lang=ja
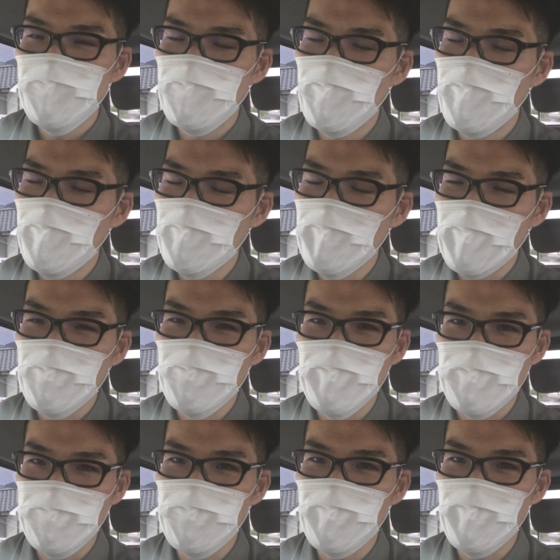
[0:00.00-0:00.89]
もう
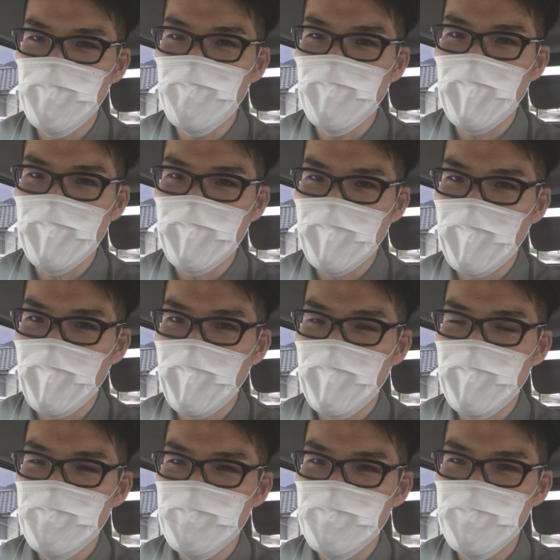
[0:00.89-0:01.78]
楽しみの広がり
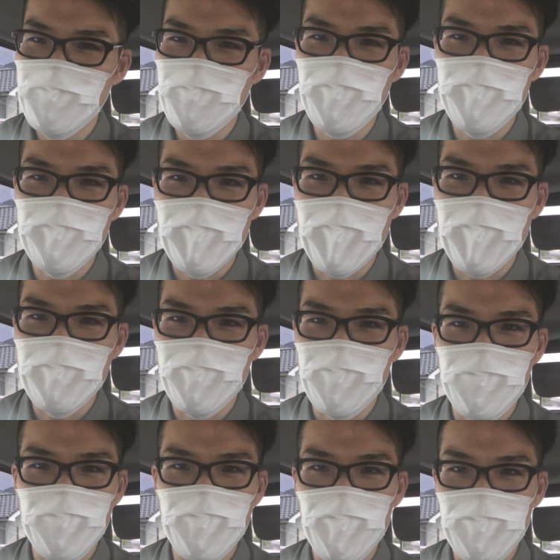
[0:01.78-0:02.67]
がすごいな
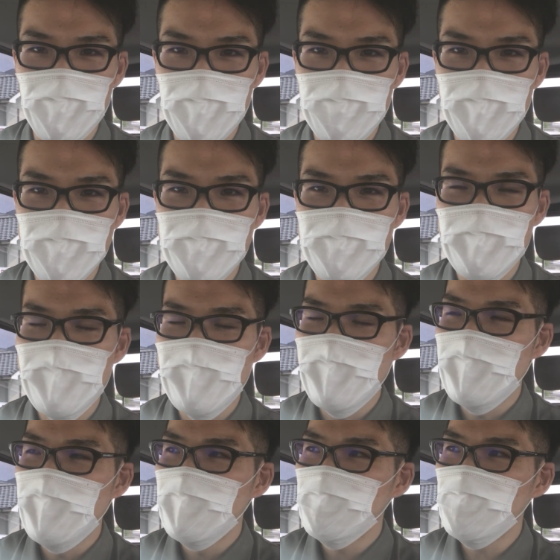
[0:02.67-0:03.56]
というふうに思います
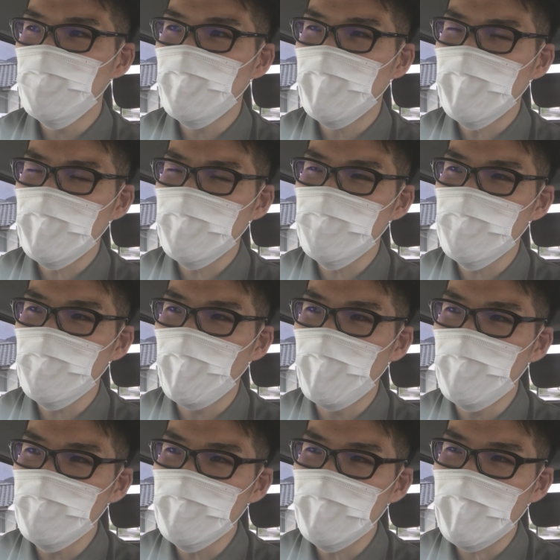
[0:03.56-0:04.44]
ちょっと私
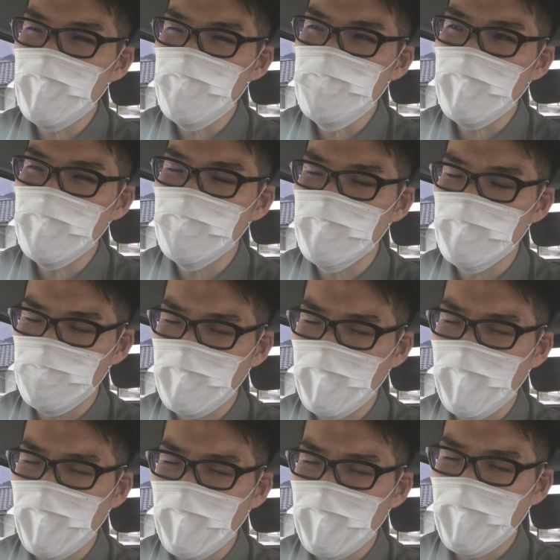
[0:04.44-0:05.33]
オンラインマルチ
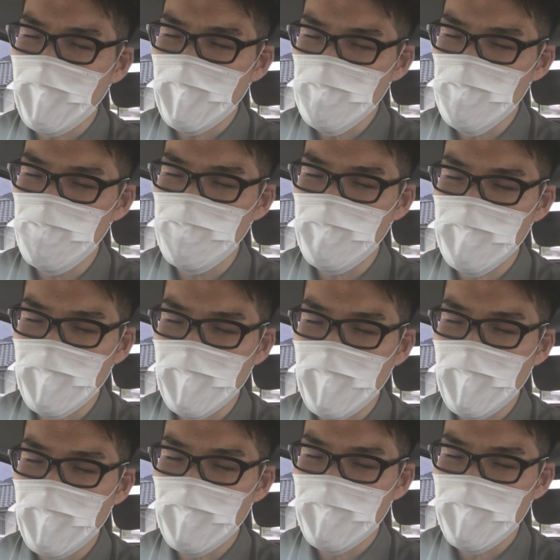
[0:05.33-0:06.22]
は遊べ
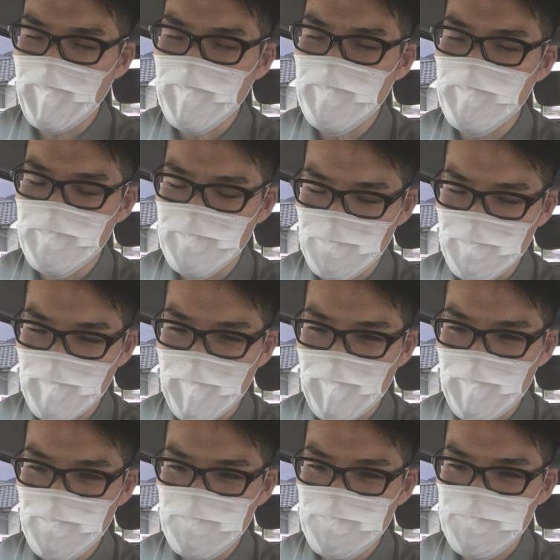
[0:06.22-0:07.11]
てないんですよ
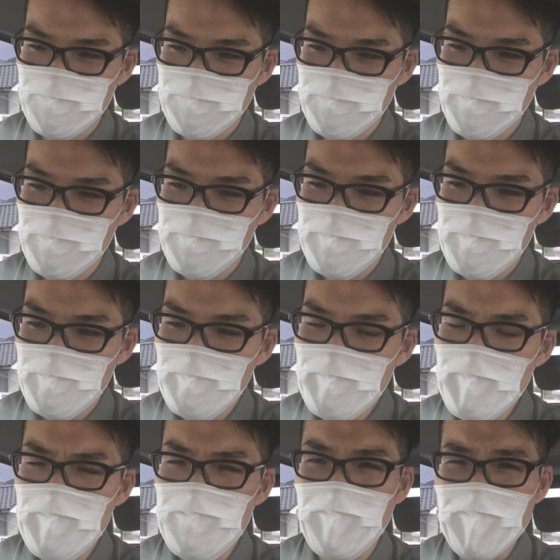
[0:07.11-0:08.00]
ね
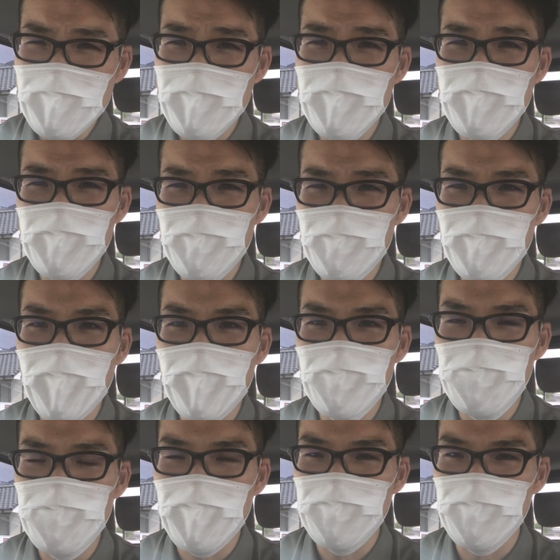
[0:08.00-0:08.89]
マッチング
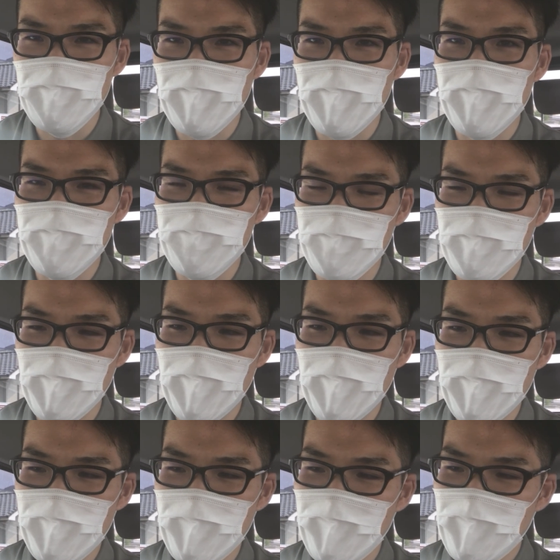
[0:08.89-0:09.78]
がうまくいかなく
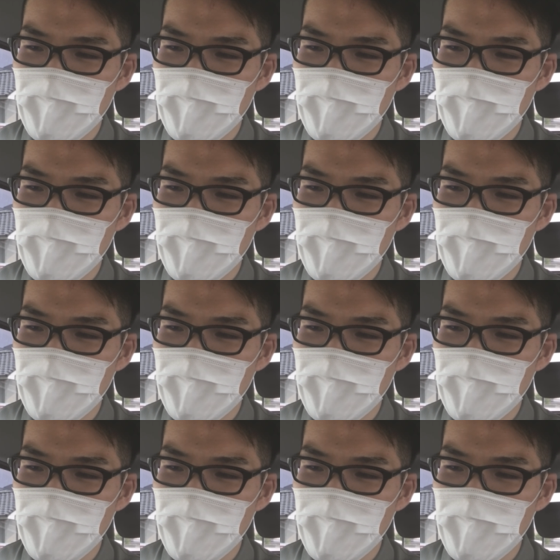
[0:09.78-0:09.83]
て